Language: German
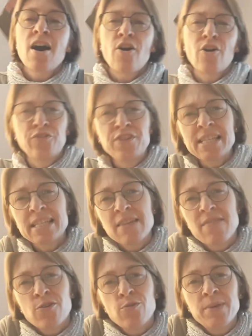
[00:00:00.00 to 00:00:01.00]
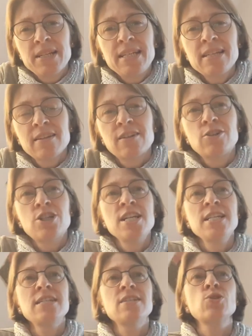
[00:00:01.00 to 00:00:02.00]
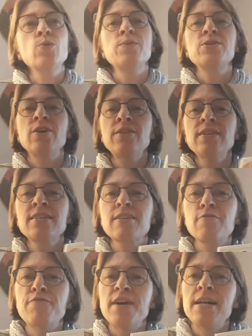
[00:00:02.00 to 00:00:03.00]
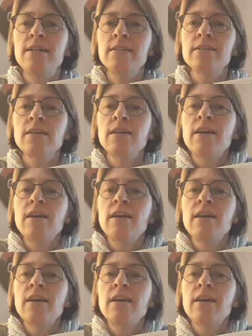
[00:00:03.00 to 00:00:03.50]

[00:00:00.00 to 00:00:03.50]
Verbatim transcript: Und wisst ihr, warum mir diese Geschichte so besonders gefällt?